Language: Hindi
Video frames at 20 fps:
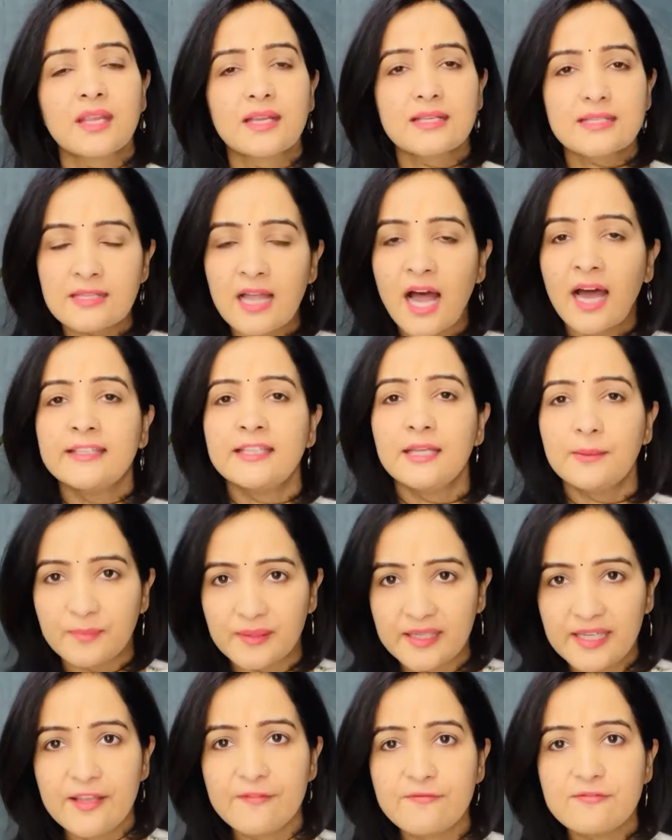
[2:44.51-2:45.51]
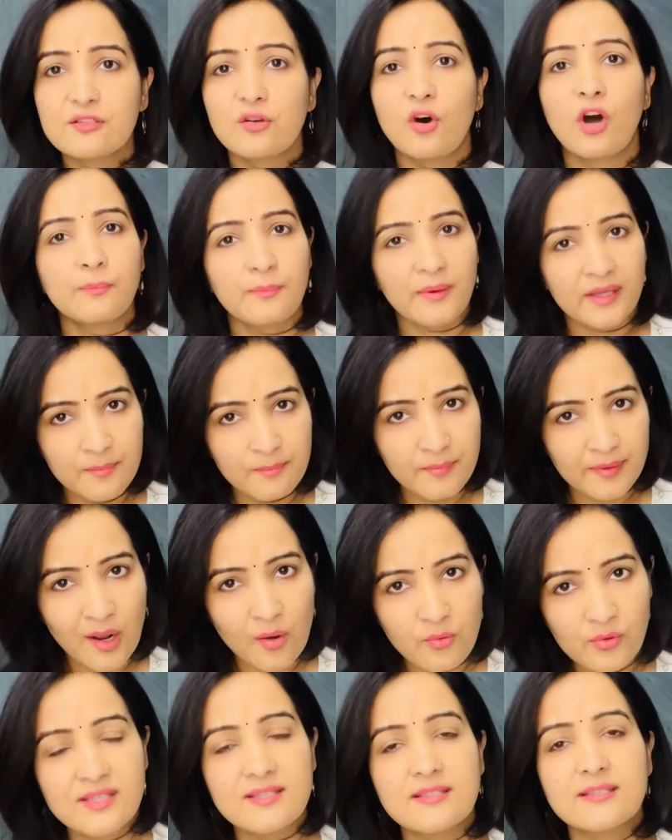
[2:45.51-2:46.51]
स्थानीय बिलीफ्स और
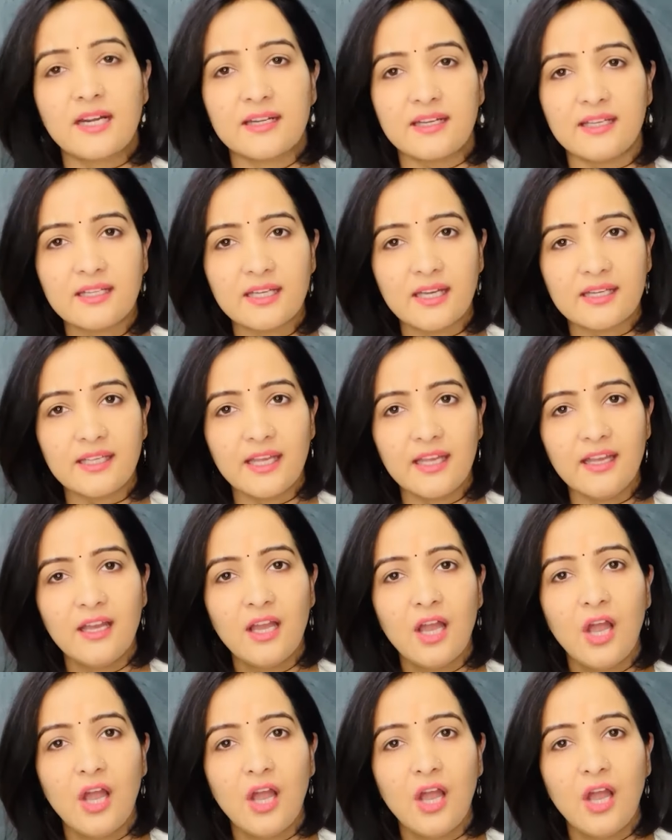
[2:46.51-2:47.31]
परंपराओं की स्टडी करिए